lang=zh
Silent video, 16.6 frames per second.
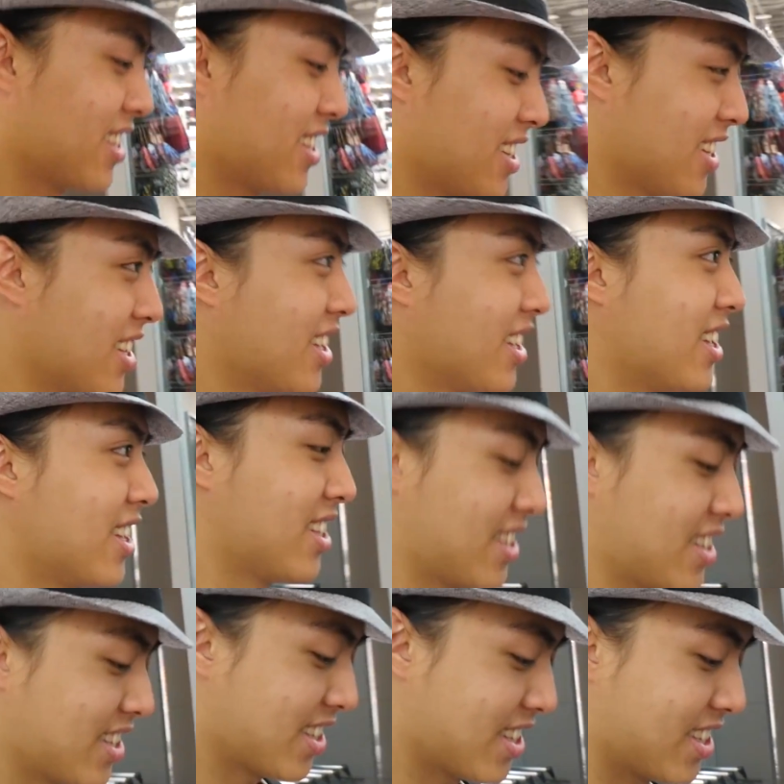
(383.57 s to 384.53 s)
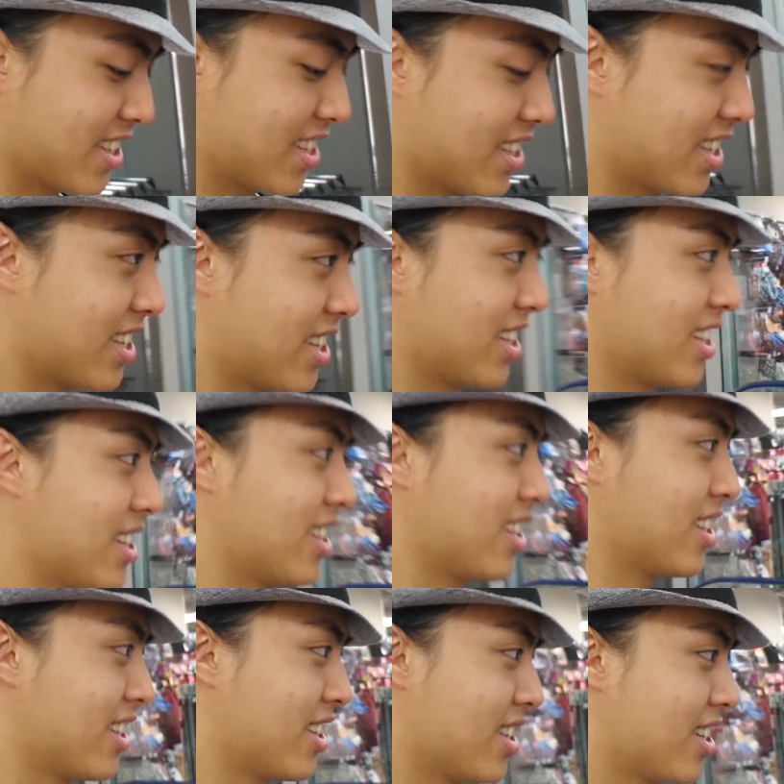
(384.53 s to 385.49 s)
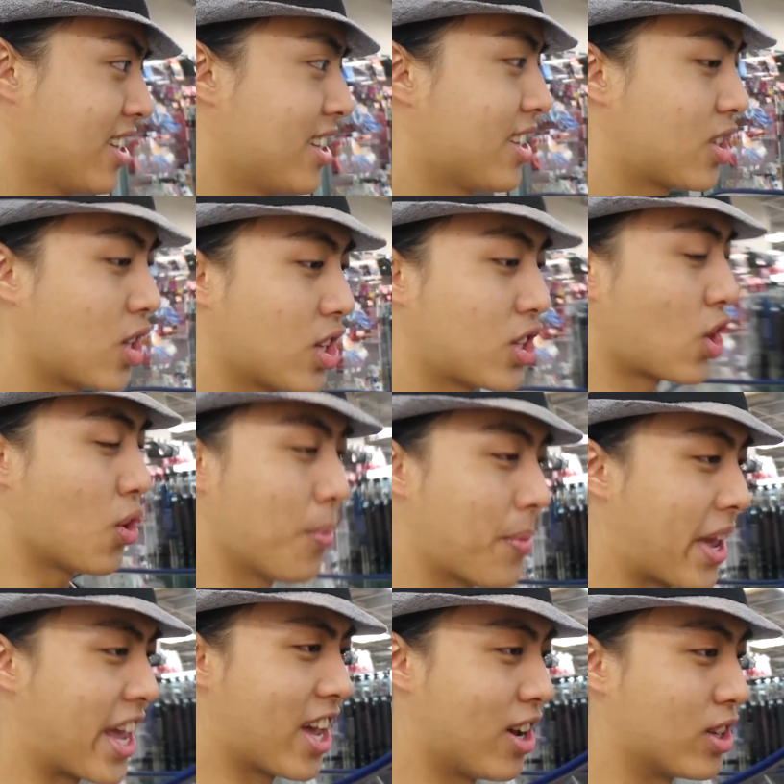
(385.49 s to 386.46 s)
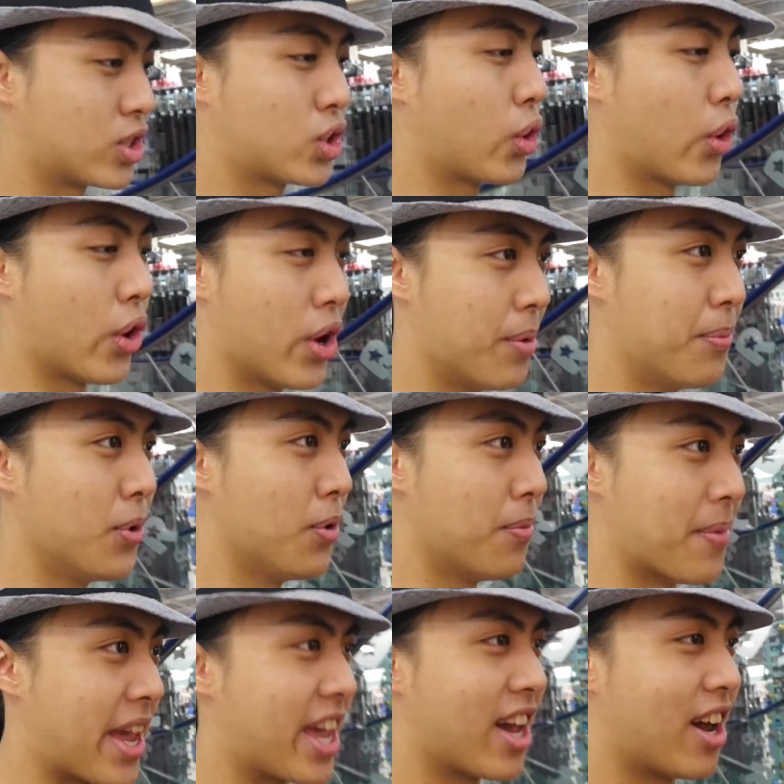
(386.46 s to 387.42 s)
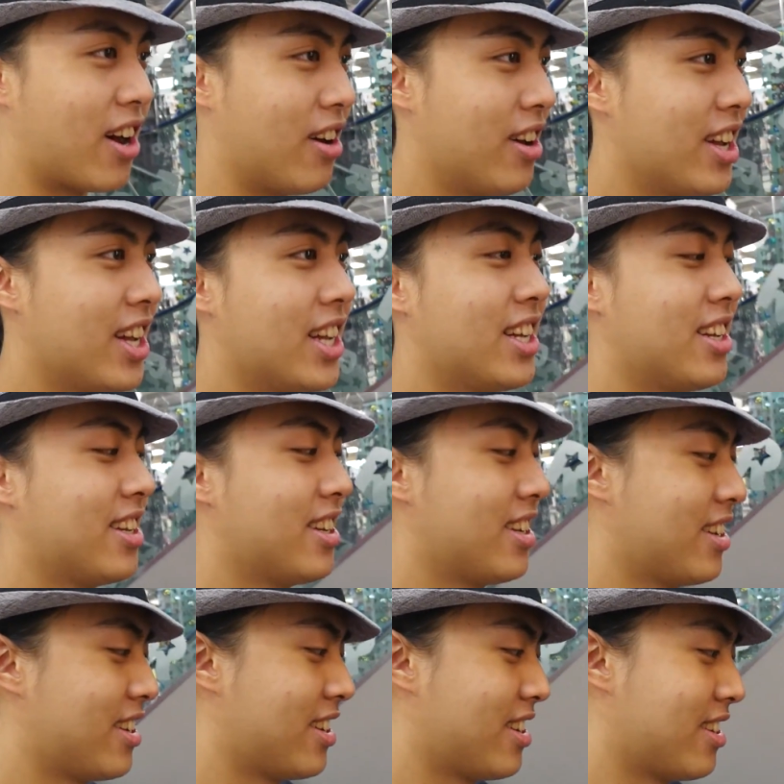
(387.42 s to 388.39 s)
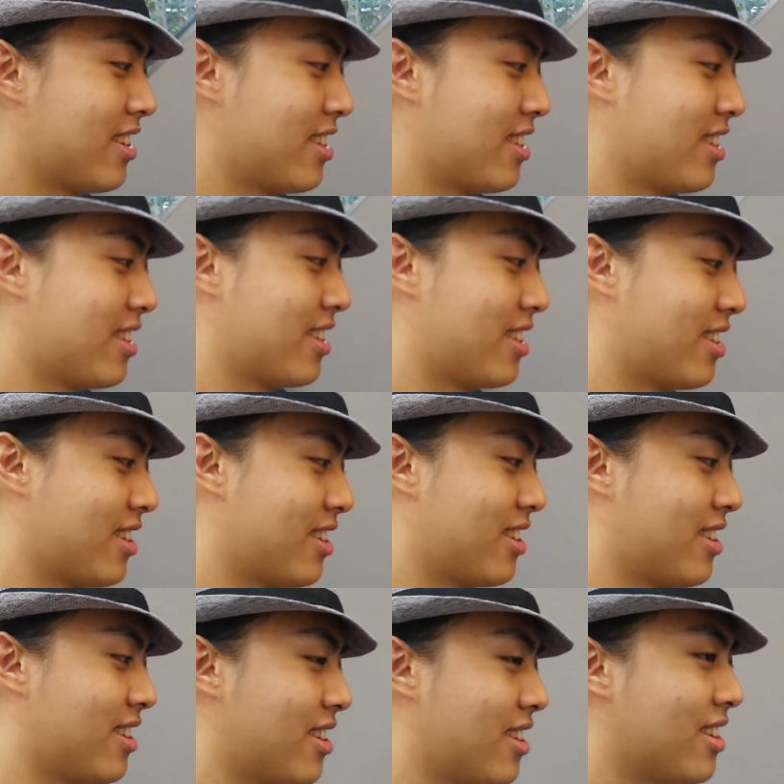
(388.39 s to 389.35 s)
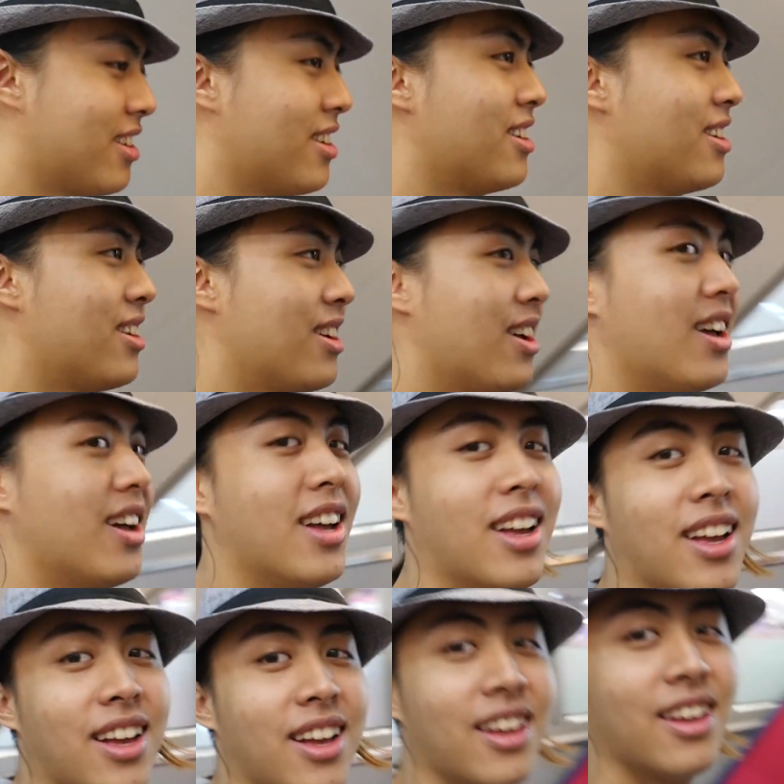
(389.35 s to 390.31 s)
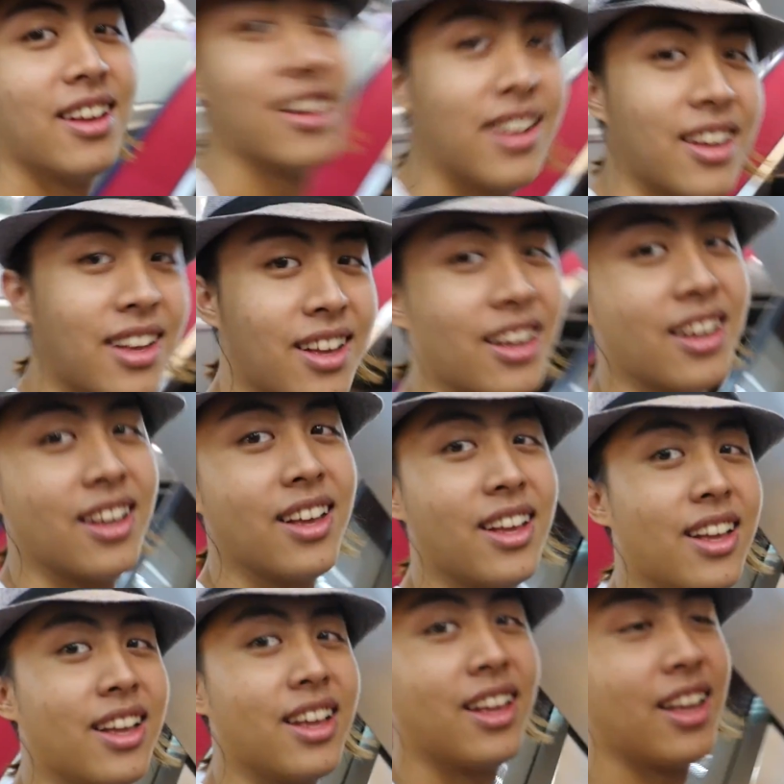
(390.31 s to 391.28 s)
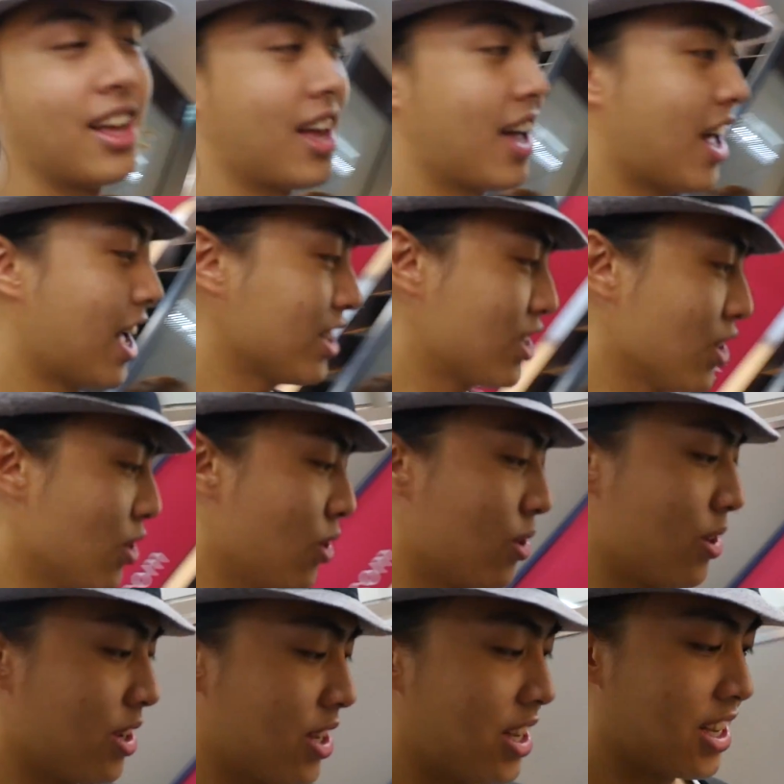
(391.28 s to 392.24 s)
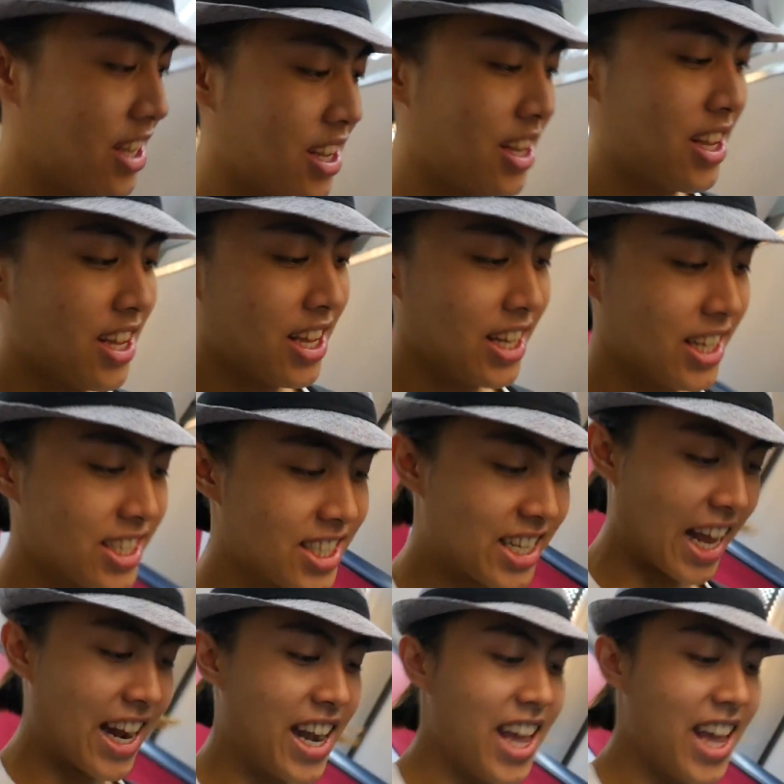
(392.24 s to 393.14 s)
呃，票号啊，对，都没有，全部没有。他就直接稳稳稳的就直接加五十，就是加五十。他就闪